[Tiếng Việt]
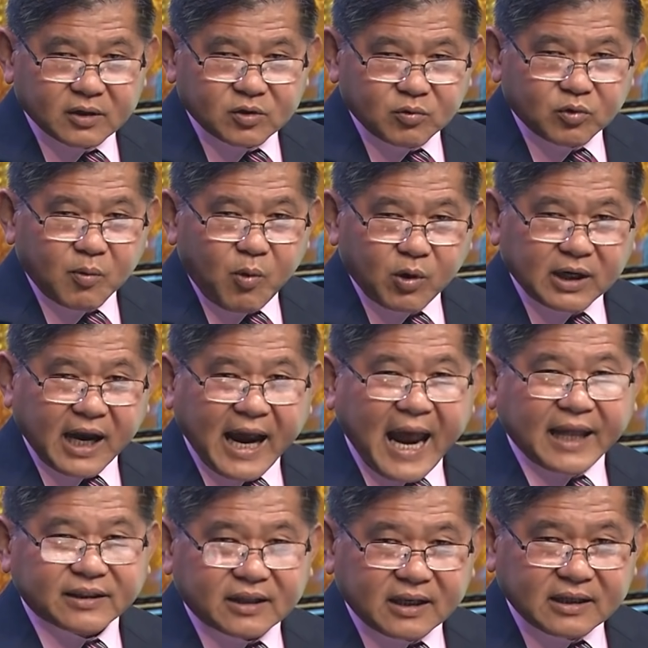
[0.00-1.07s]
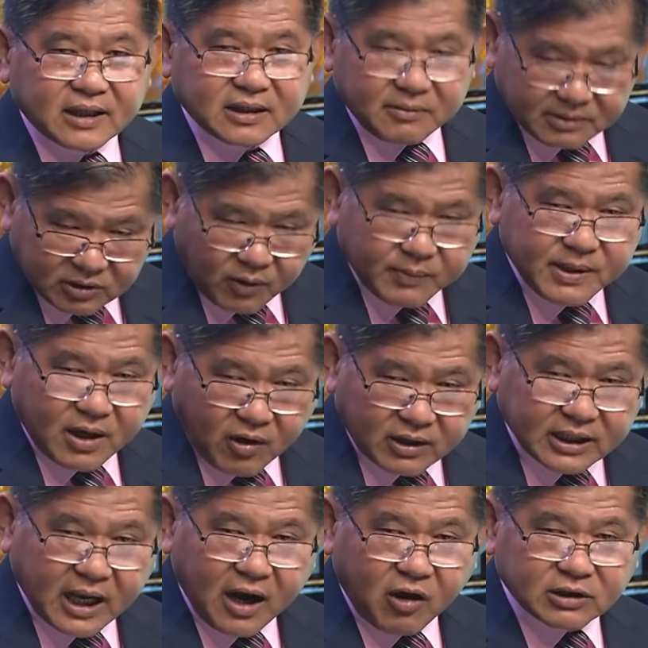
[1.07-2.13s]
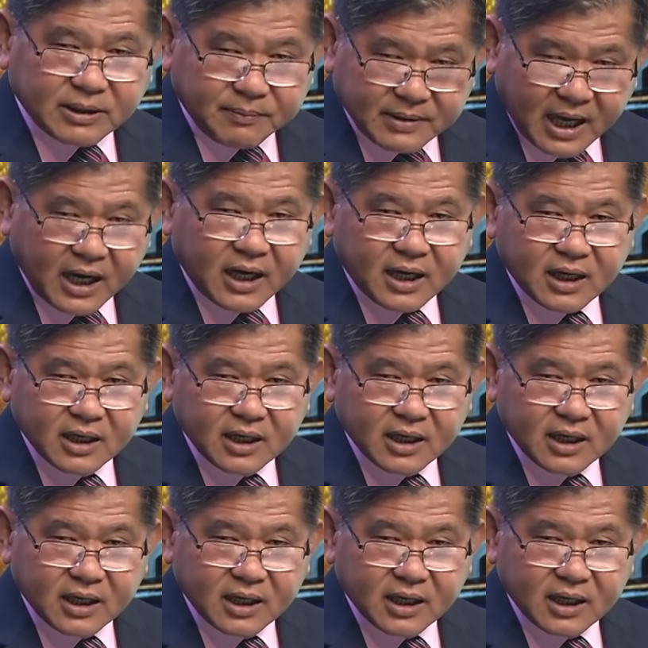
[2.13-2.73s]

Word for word: chúng tôi muốn cả ngàn tỷ nhưng mà thôi bây giờ có thể là họ chấp nhận